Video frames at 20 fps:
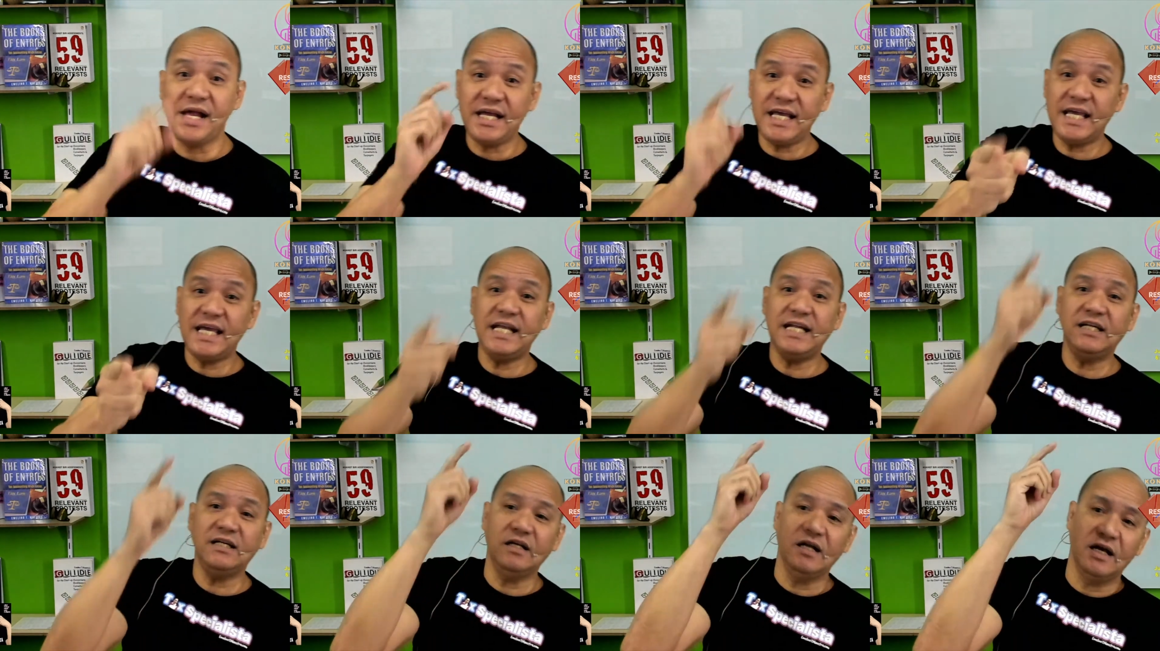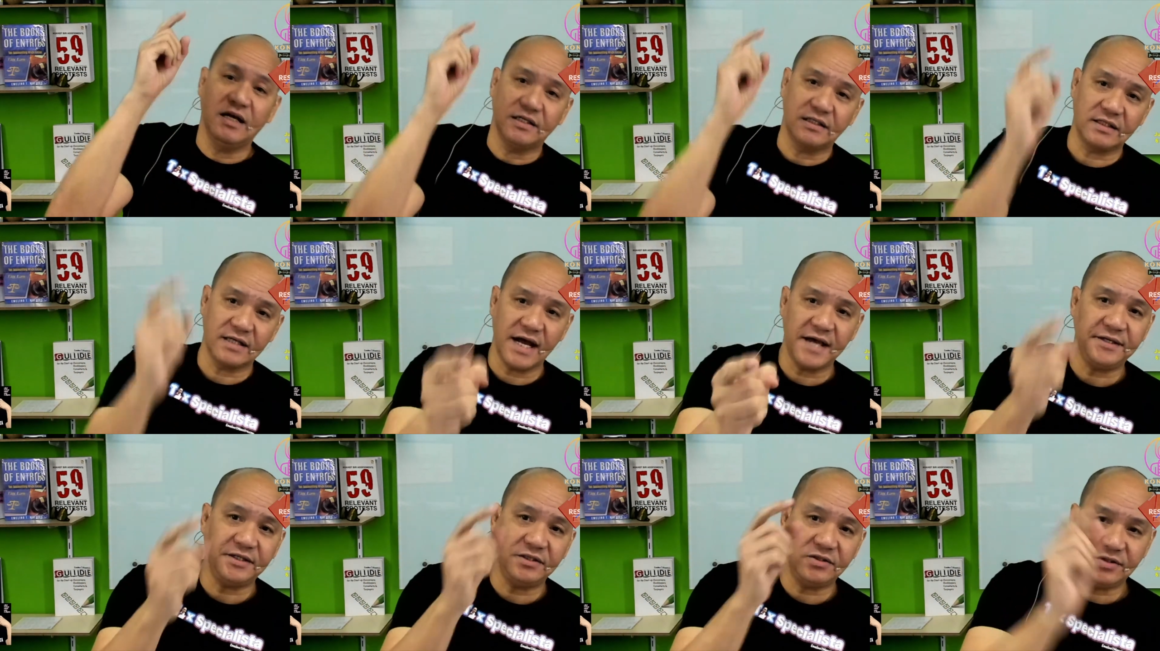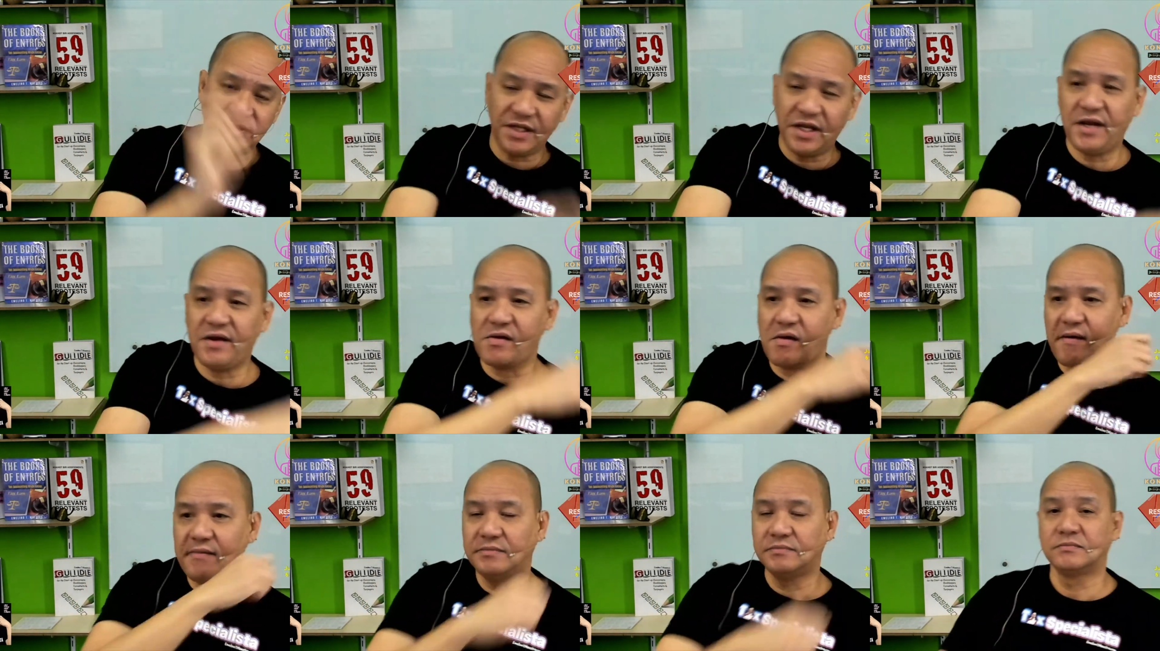in writing.
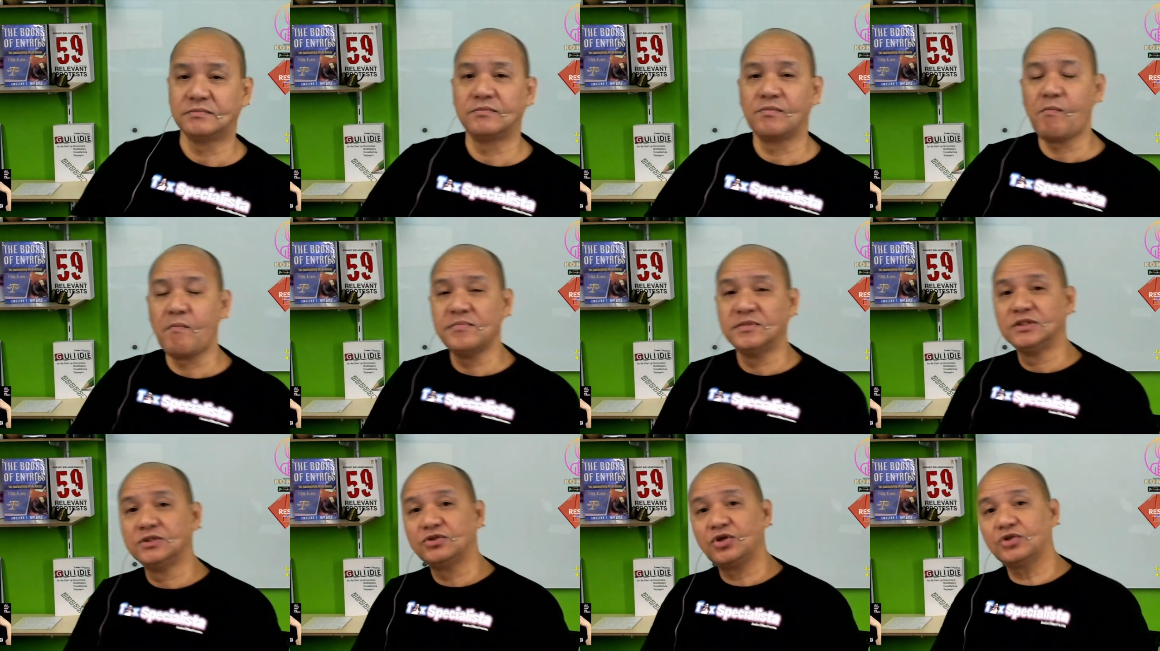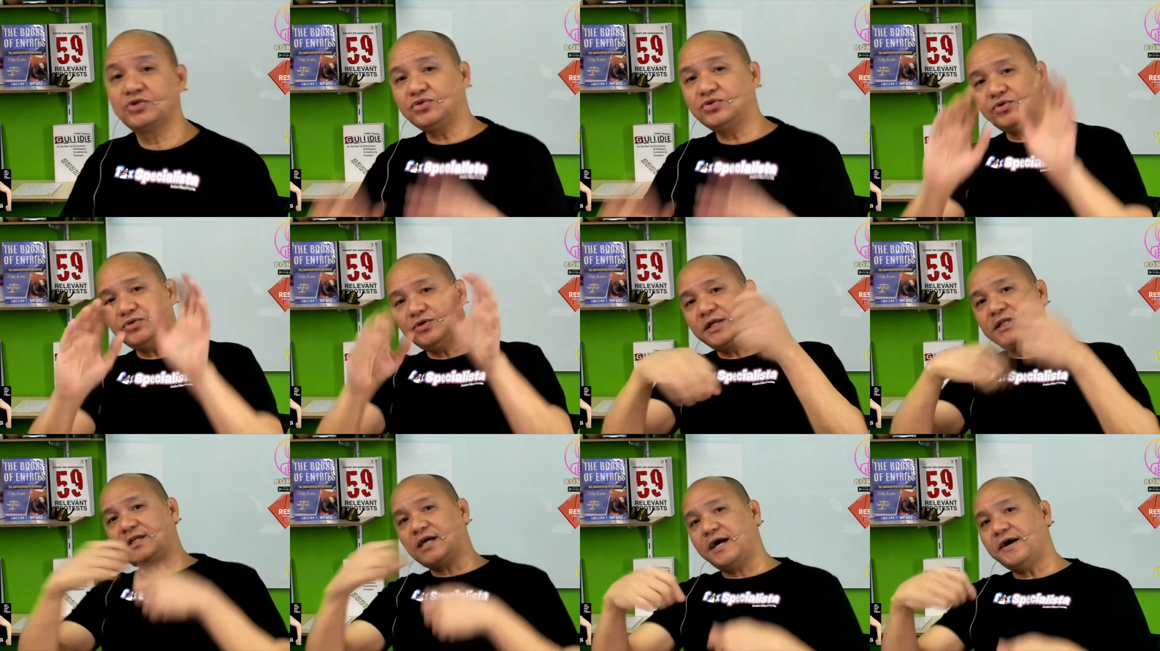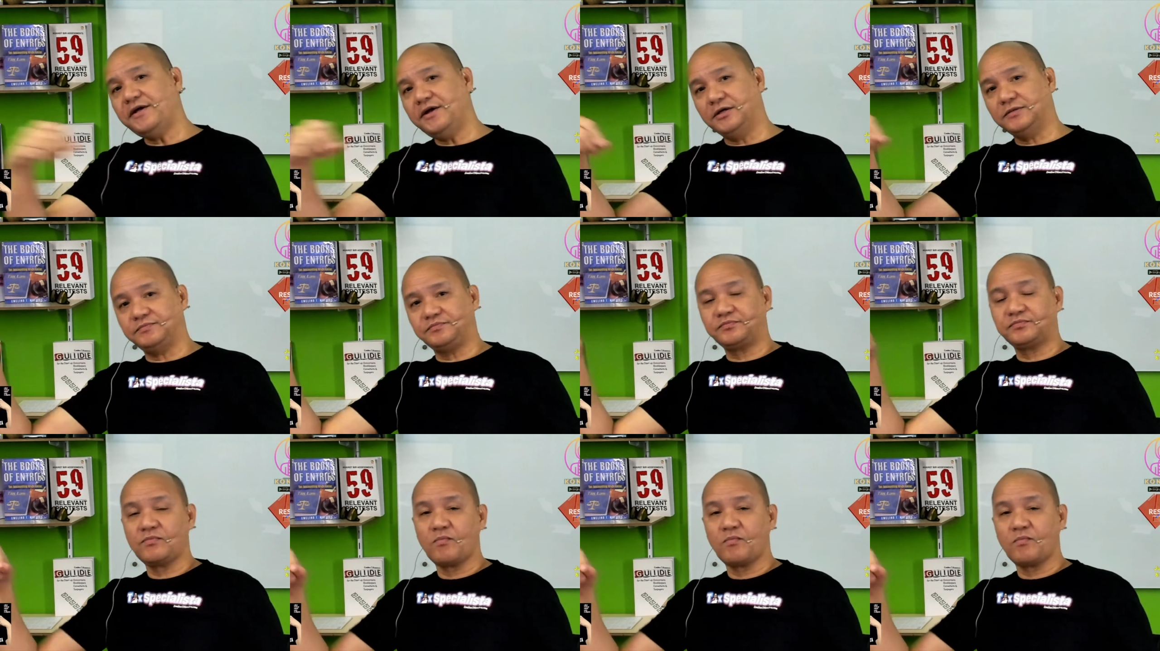So susulat ka ngayon